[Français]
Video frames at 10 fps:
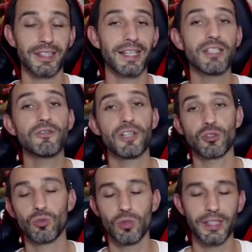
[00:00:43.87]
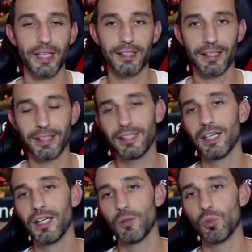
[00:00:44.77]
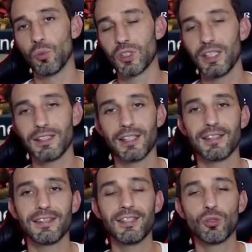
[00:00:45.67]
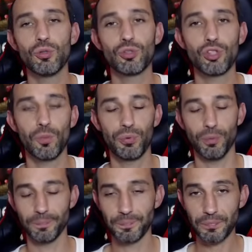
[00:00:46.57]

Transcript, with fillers: gardiens de faction, les gardiens ring, pour monter les statistiques de nos champions.